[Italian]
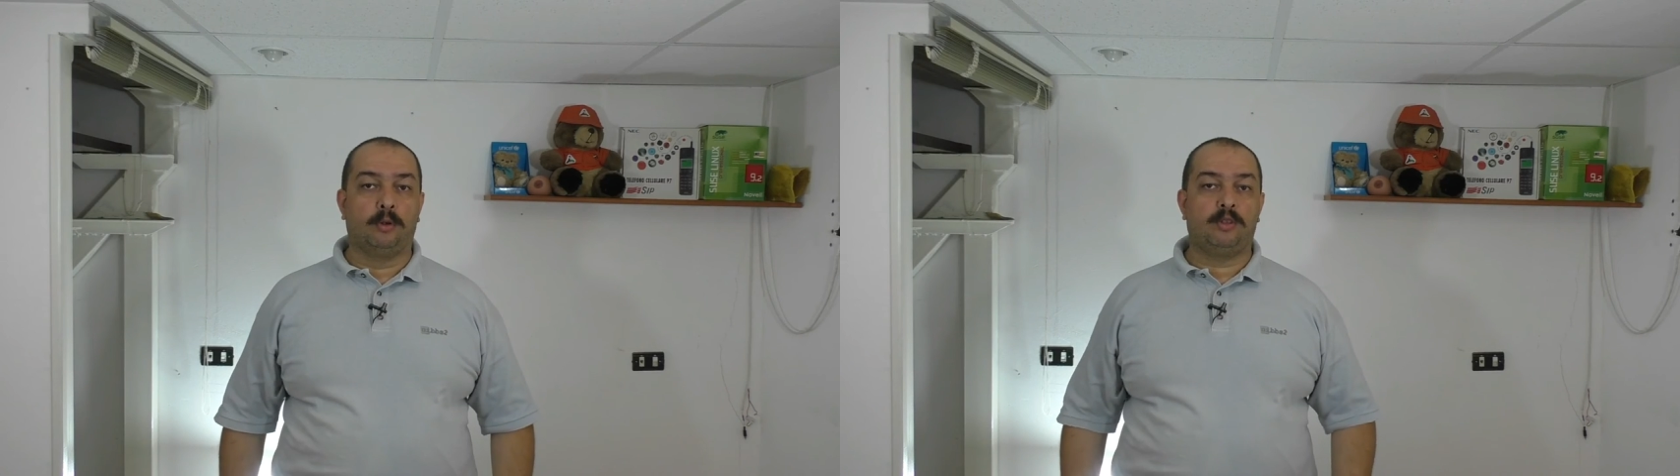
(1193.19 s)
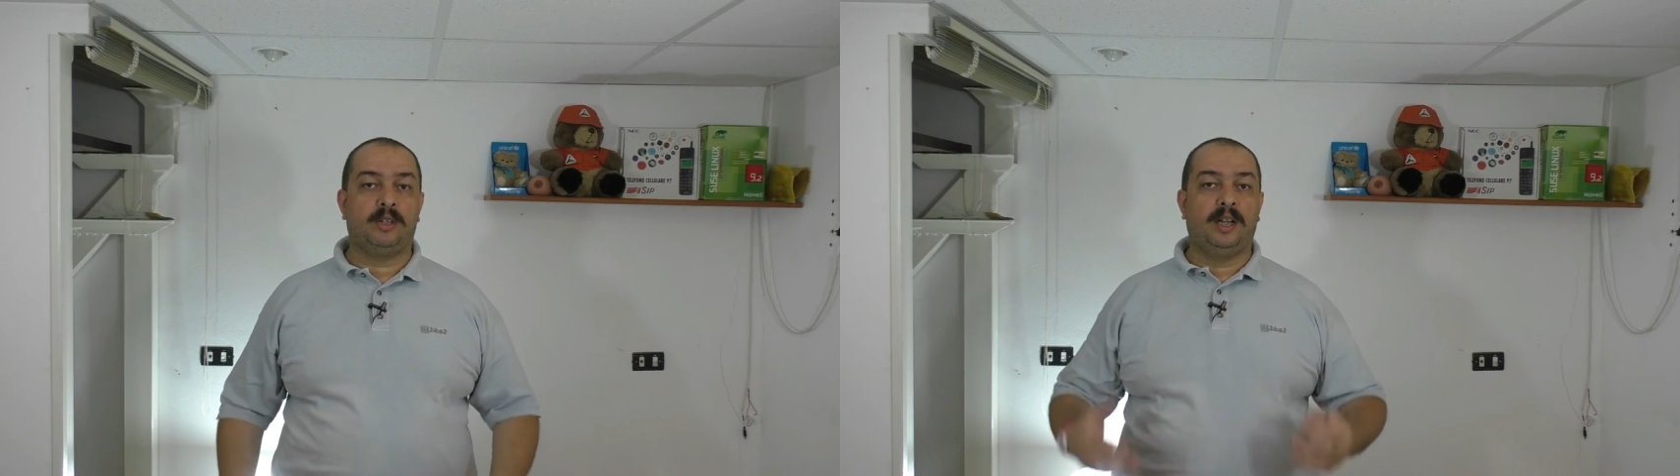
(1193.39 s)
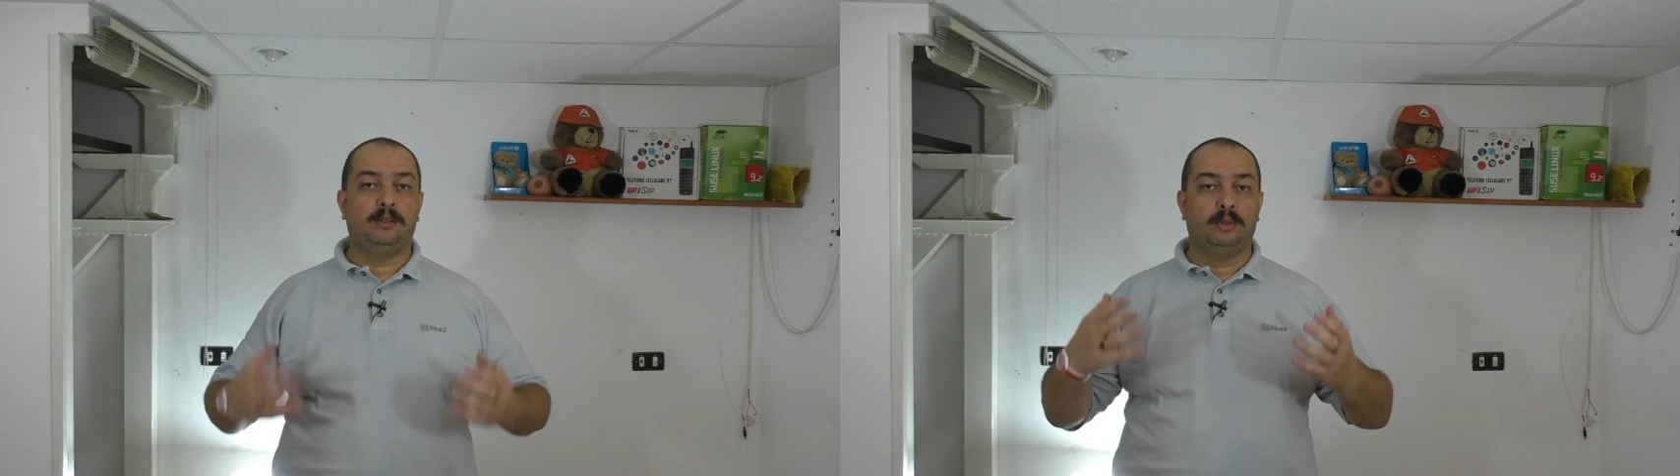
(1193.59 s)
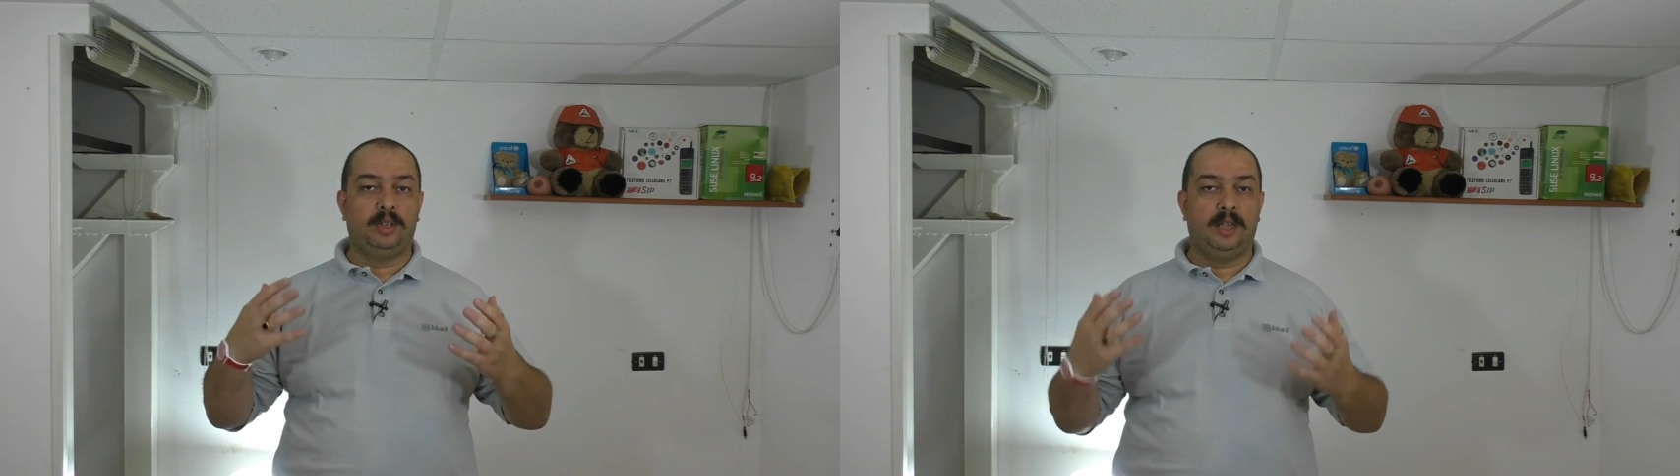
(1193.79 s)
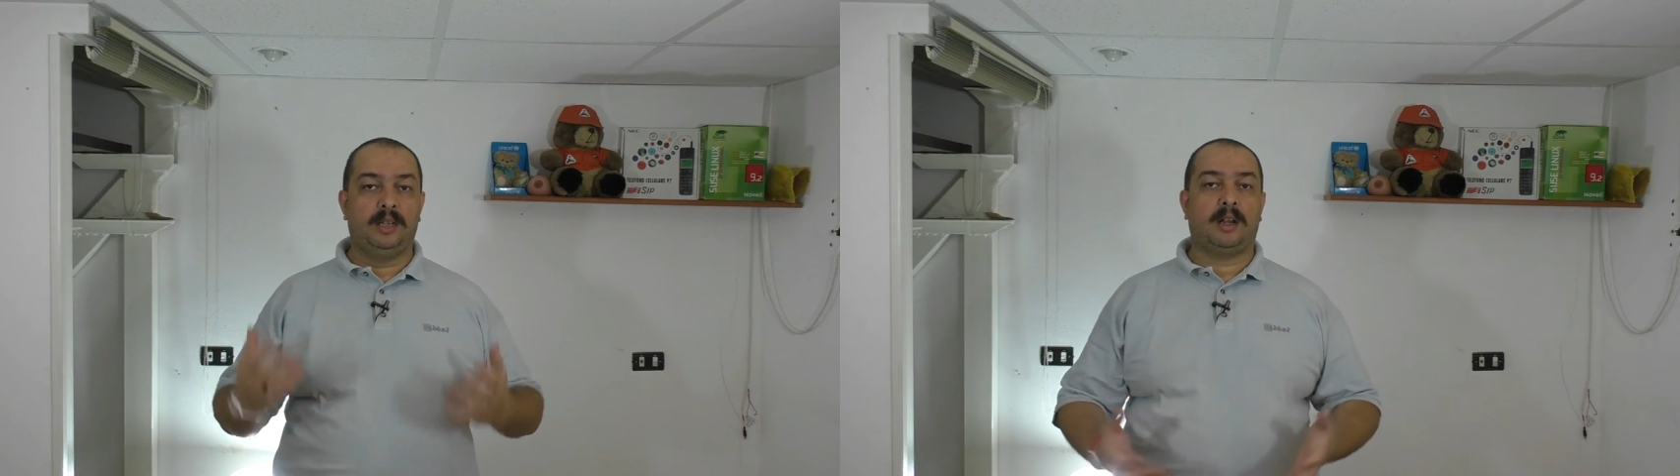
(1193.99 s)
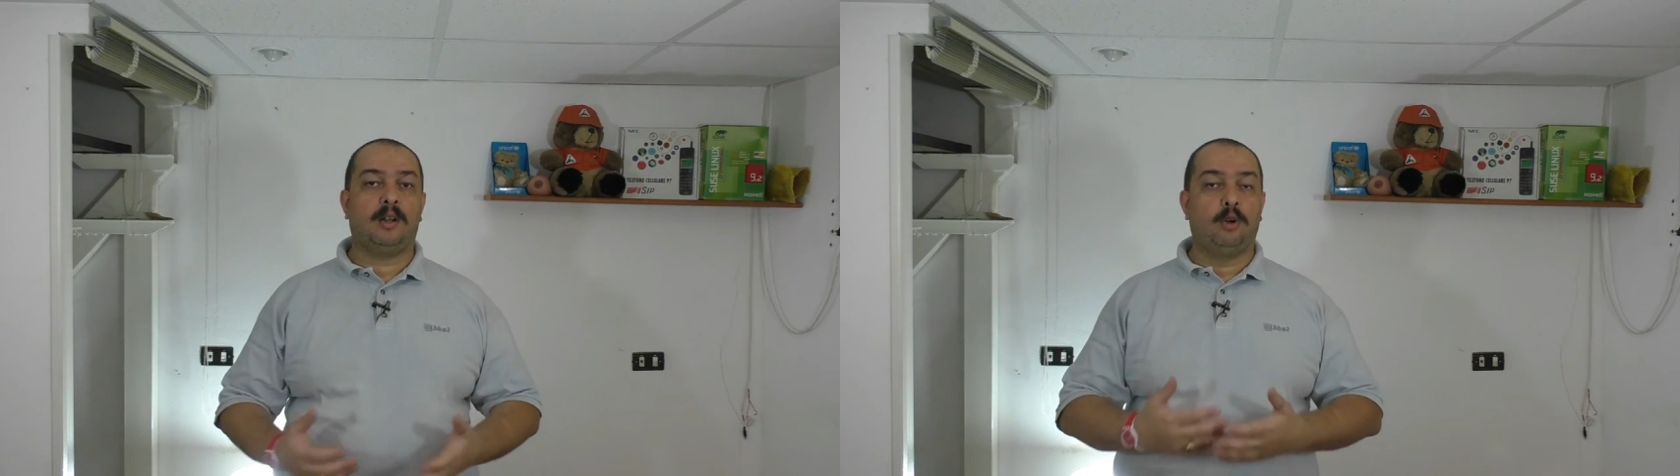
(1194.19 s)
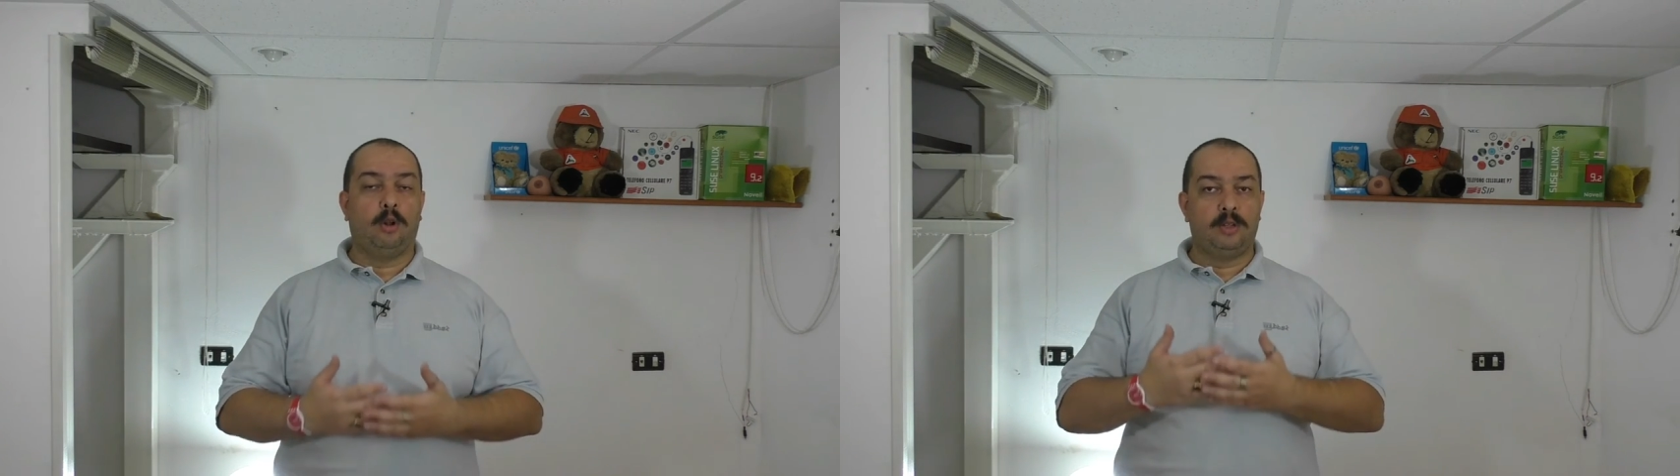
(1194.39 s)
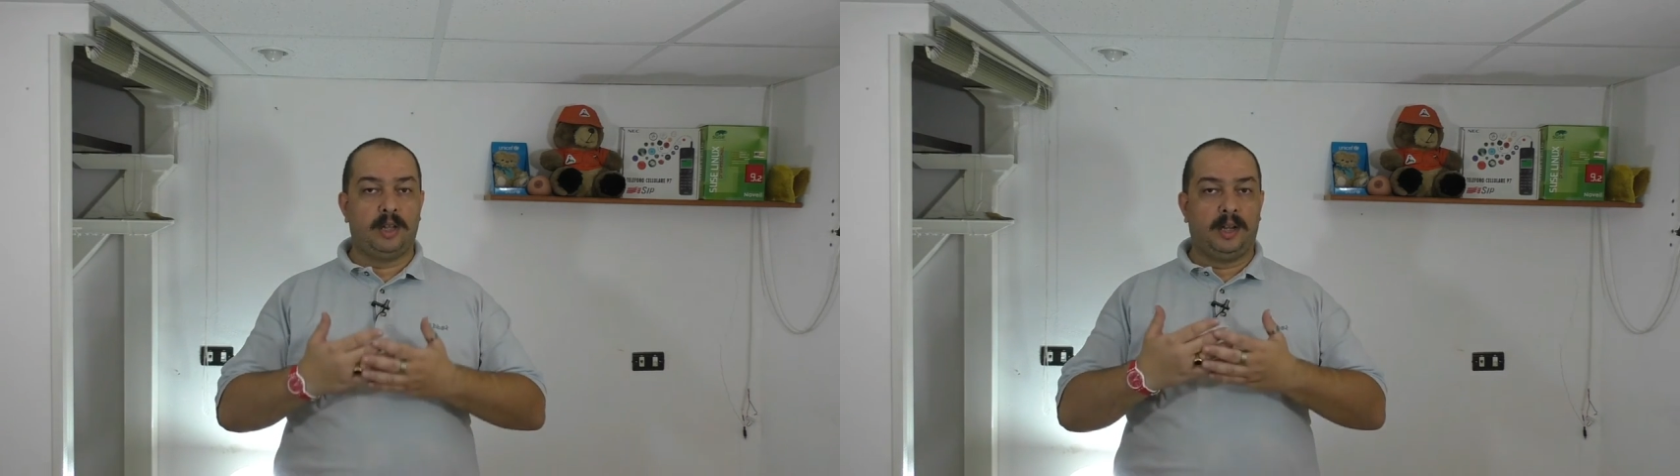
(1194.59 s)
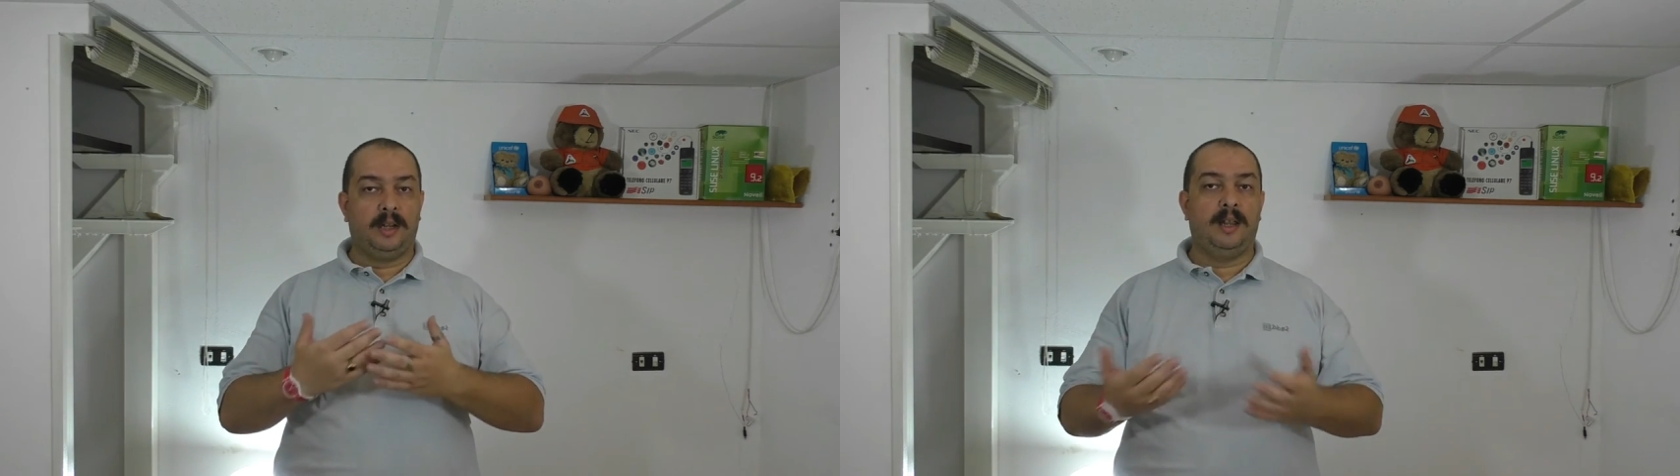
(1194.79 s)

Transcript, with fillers: ho cercato di raccogliere